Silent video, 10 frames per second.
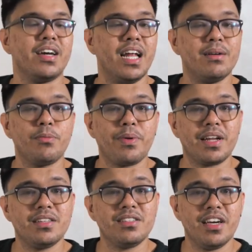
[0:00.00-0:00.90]
kailangan mo pa
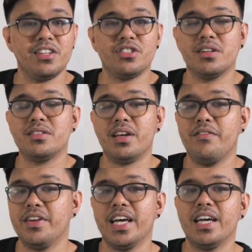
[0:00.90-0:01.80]
rin siya i-charge
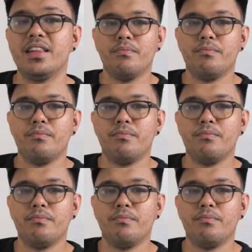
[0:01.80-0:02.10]
every night.